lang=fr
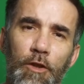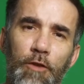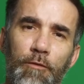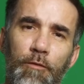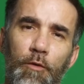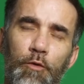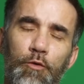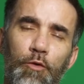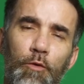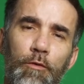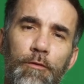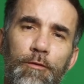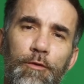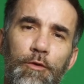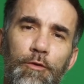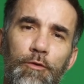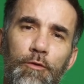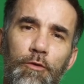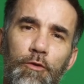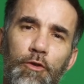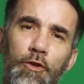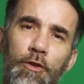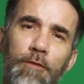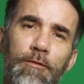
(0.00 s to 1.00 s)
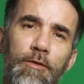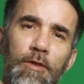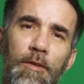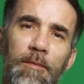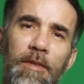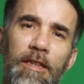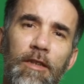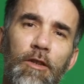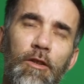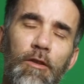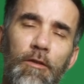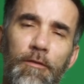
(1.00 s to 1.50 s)
Je vous retrouve sur Je vous
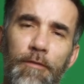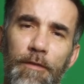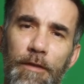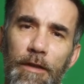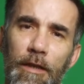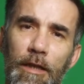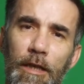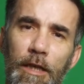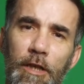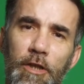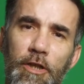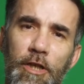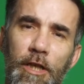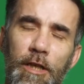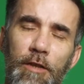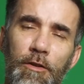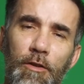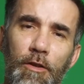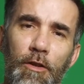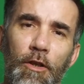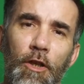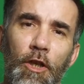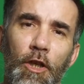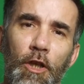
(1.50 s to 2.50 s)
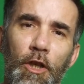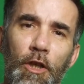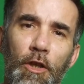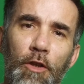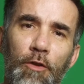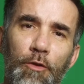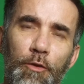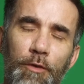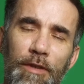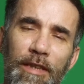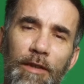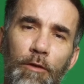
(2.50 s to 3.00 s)
emmène golfer, la chaîne
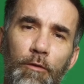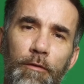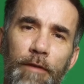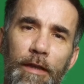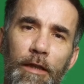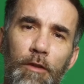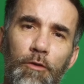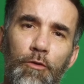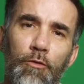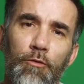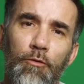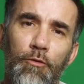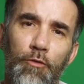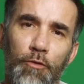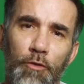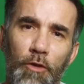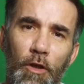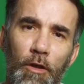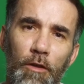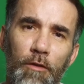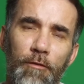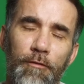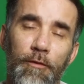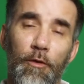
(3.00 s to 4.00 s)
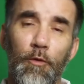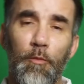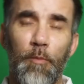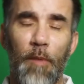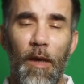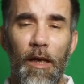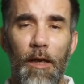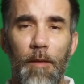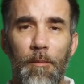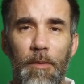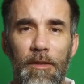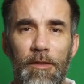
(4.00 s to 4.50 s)
de découverte du golf
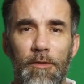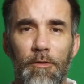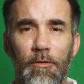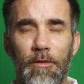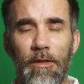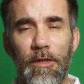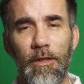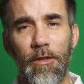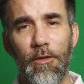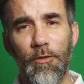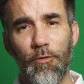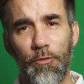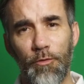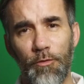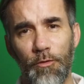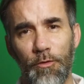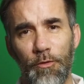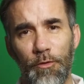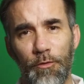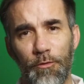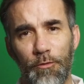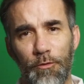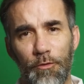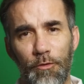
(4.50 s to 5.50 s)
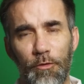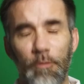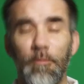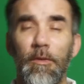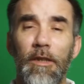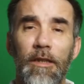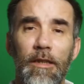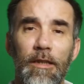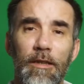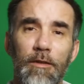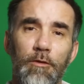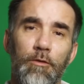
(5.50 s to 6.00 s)
par un passionné sur YouTube
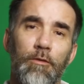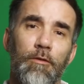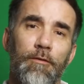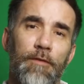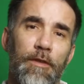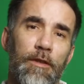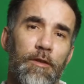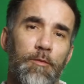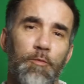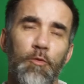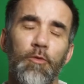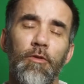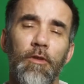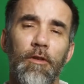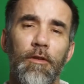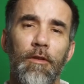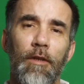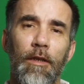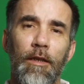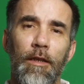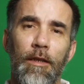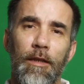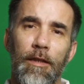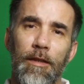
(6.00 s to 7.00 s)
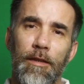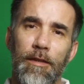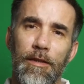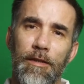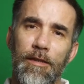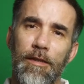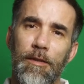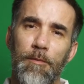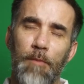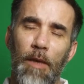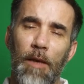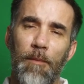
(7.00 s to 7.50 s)
et sur Facebook. Et
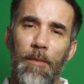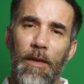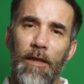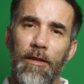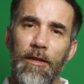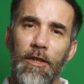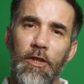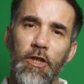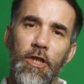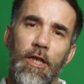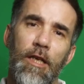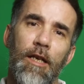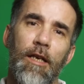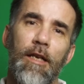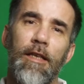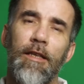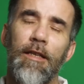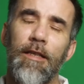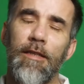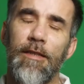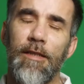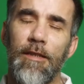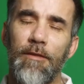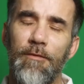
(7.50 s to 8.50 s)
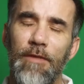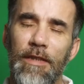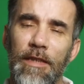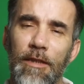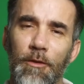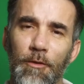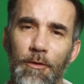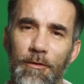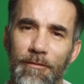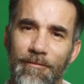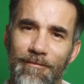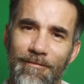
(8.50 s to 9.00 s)
n'hésite pas à partager et à liker cette
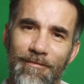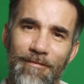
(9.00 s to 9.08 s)
vidéo.